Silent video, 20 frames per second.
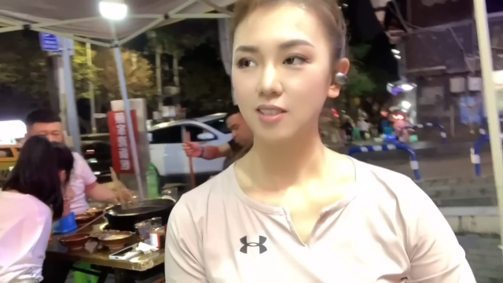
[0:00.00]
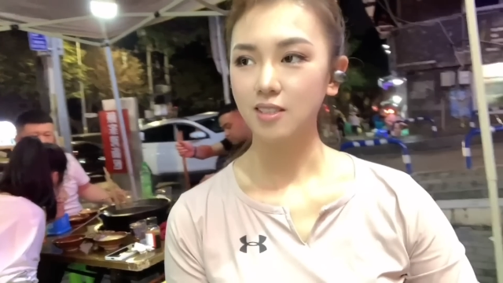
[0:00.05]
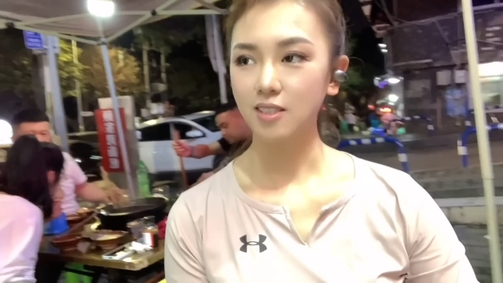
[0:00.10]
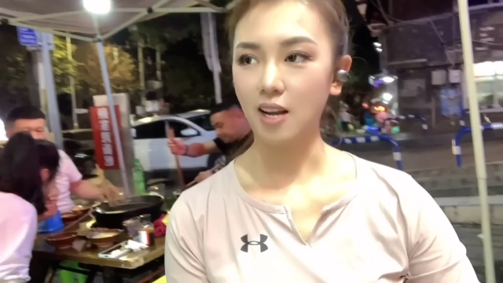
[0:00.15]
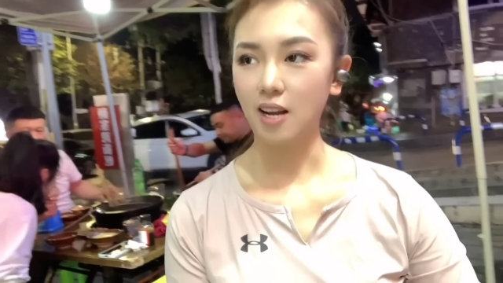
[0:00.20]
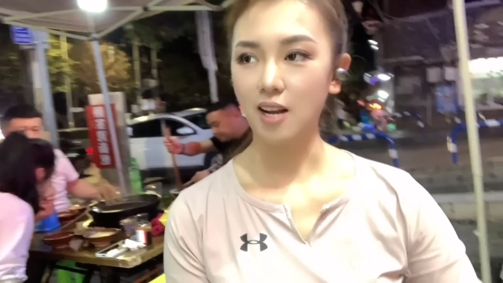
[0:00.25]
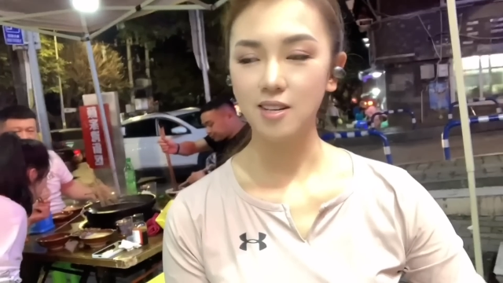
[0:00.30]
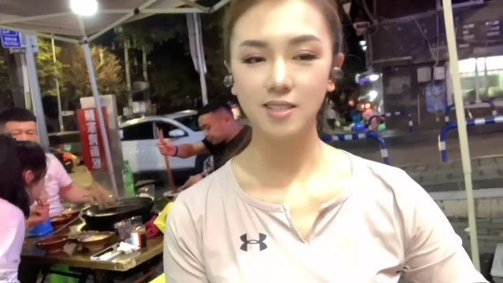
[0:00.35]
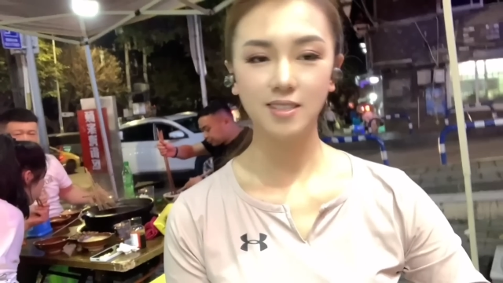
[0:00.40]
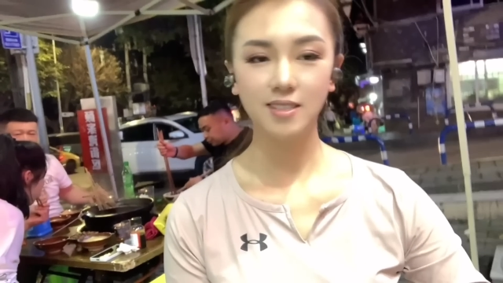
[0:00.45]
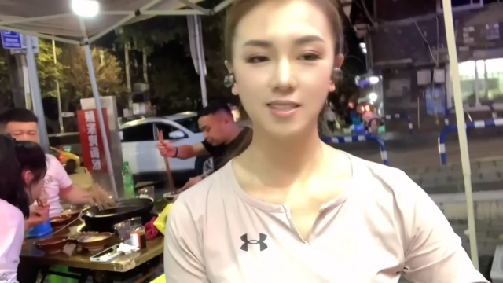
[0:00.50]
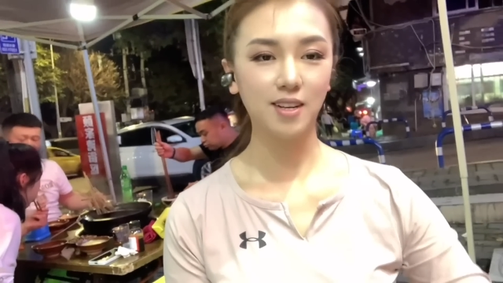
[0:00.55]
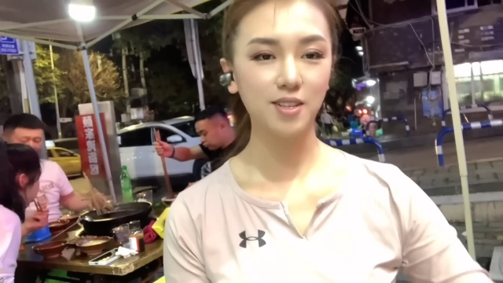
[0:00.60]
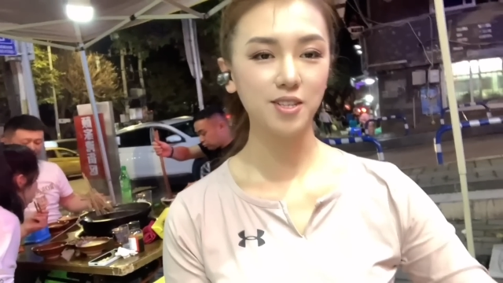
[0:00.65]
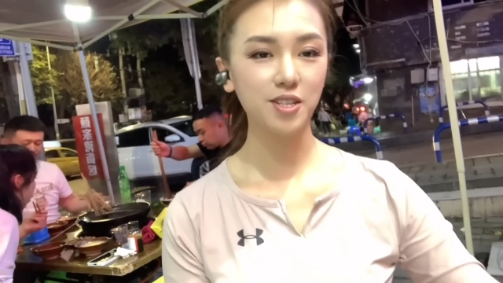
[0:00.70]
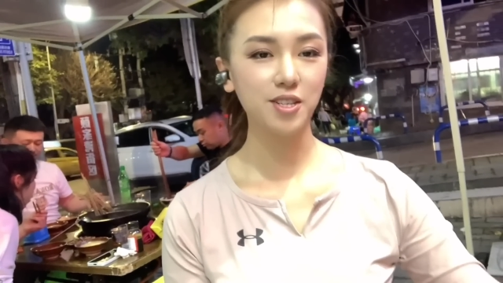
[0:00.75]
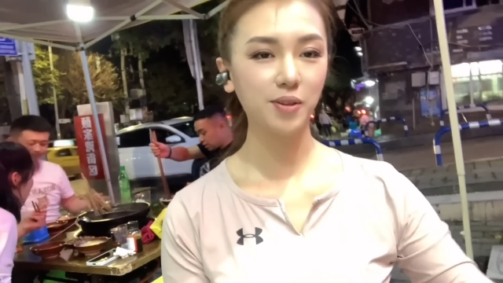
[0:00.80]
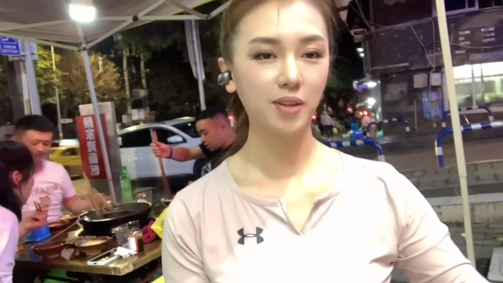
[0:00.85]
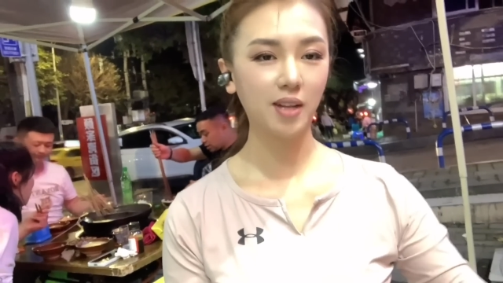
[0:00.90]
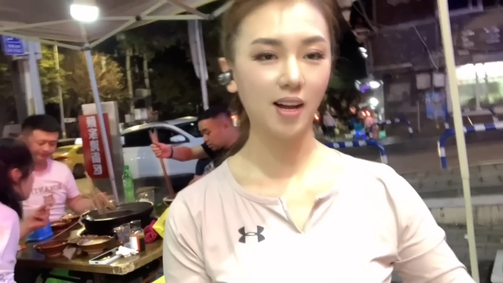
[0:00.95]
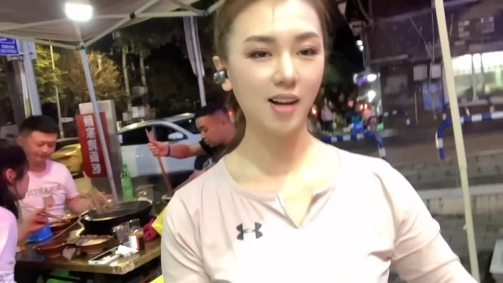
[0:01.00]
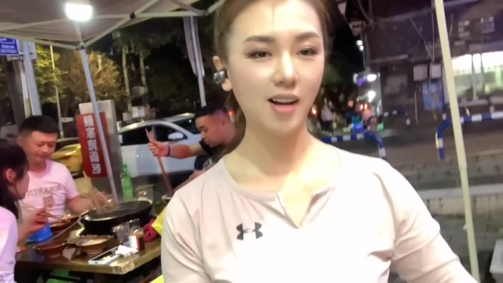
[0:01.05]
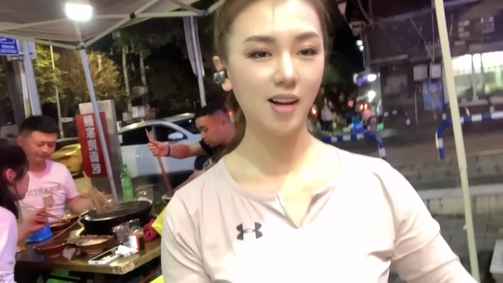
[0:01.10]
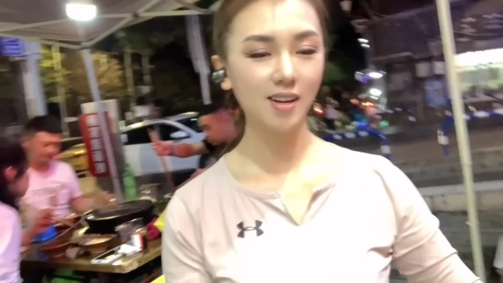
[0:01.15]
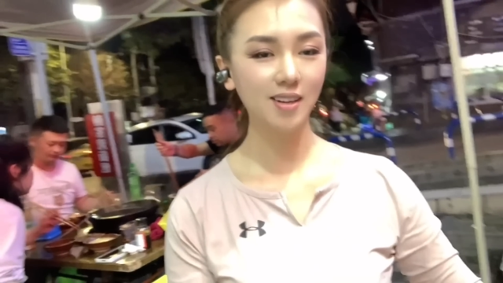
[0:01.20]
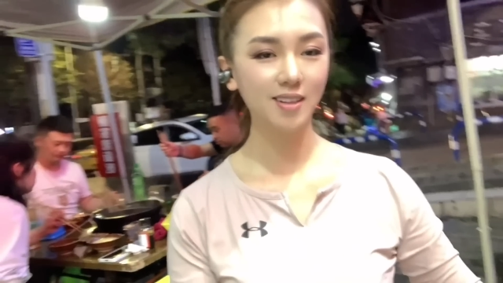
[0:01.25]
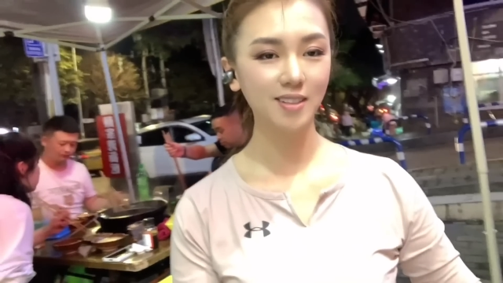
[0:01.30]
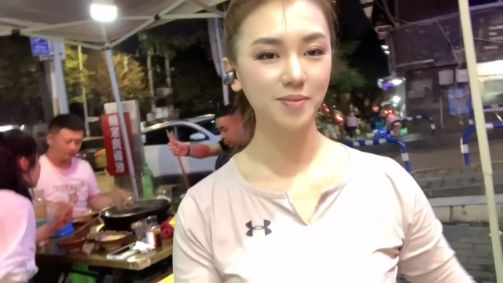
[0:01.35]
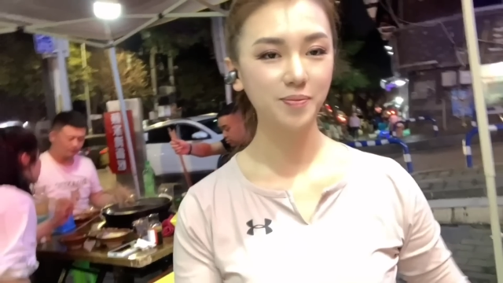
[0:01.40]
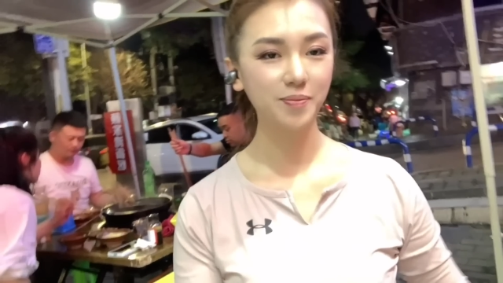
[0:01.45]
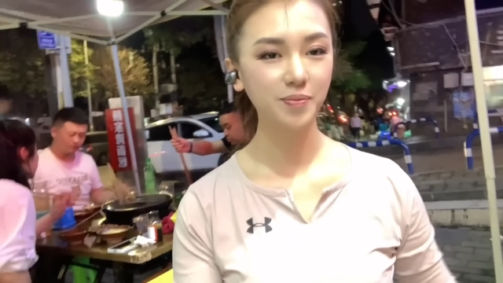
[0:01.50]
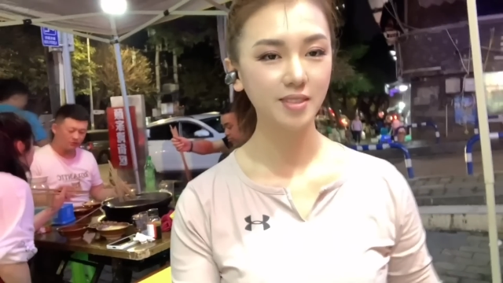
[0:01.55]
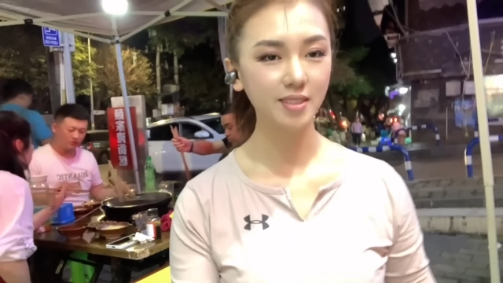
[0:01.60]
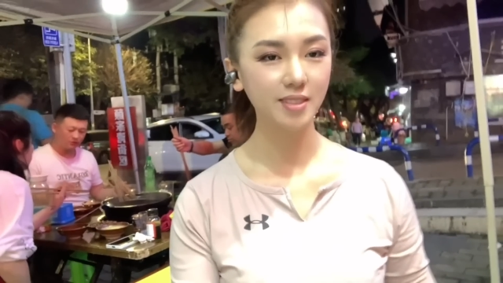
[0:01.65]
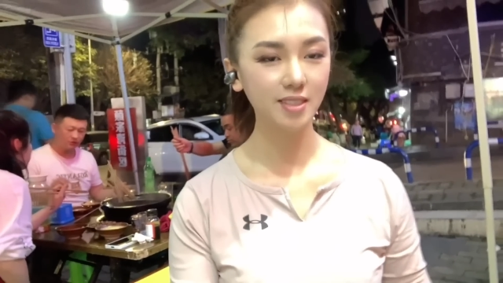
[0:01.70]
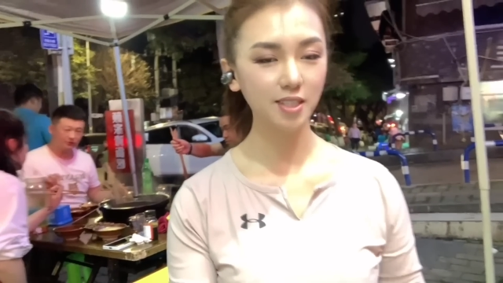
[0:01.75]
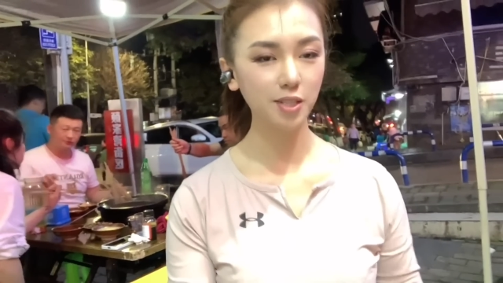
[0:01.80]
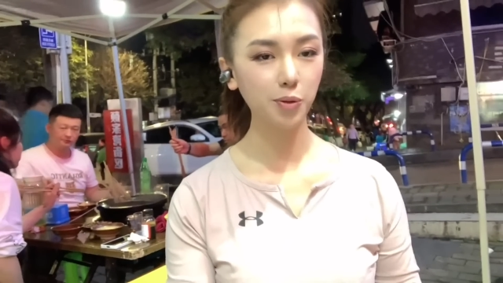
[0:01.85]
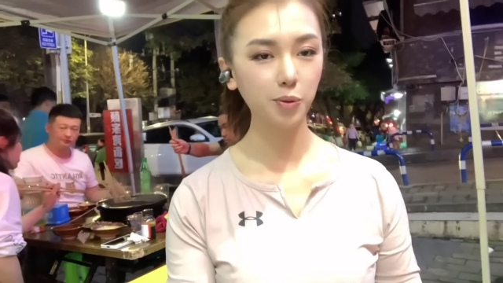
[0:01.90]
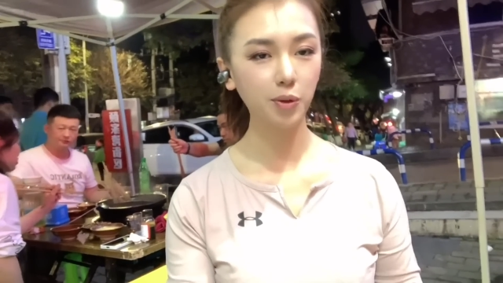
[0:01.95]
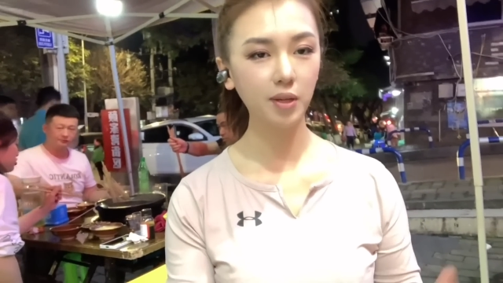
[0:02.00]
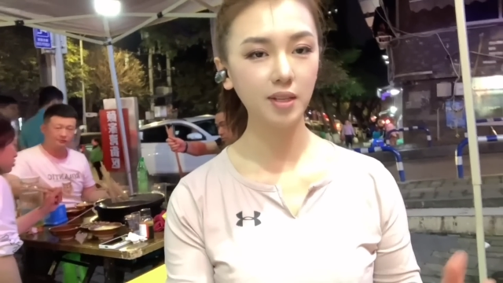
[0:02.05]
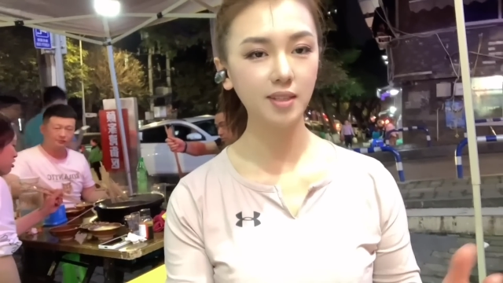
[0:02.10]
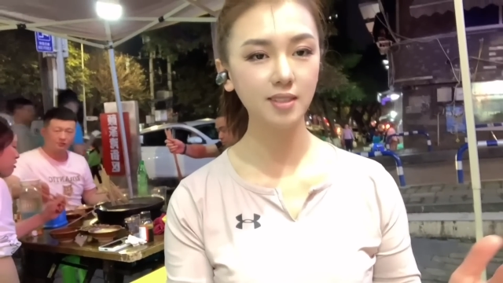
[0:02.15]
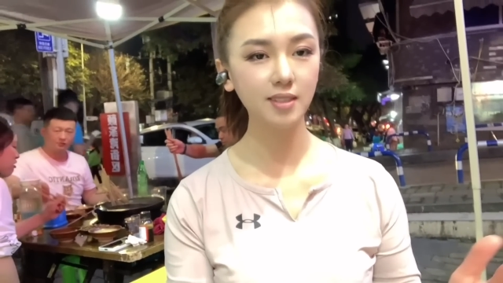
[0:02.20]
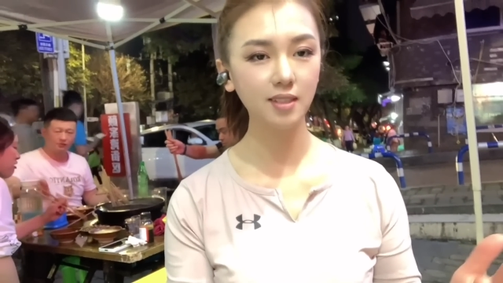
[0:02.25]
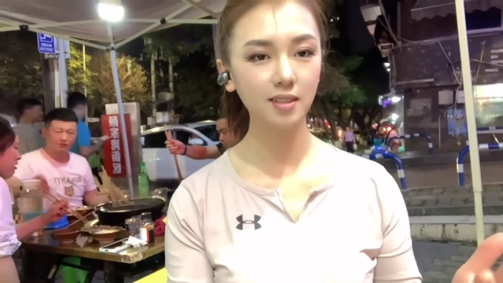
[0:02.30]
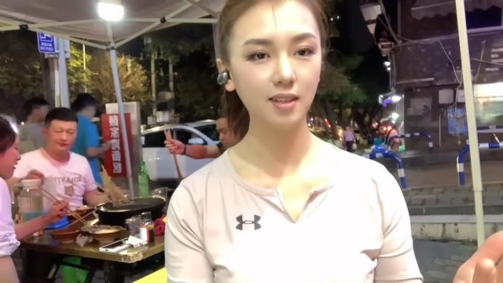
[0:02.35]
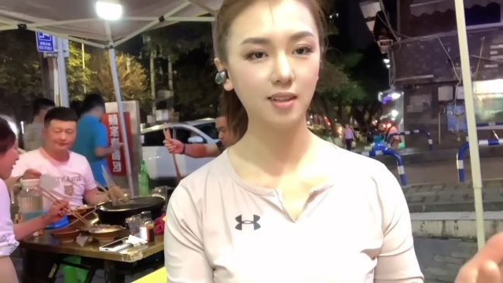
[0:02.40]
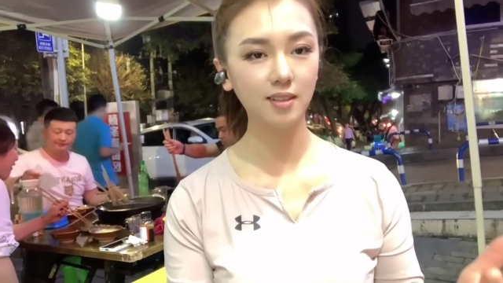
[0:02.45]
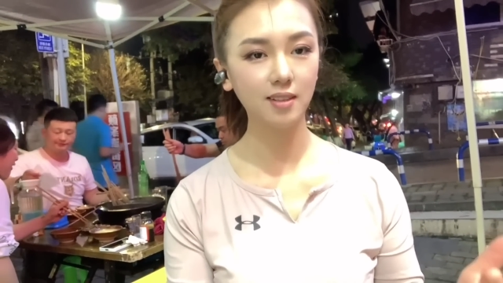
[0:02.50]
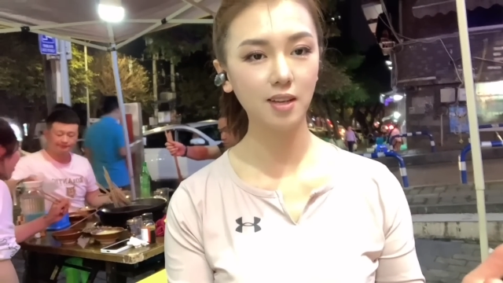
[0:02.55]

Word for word: 开始享受了啊！其实我已经2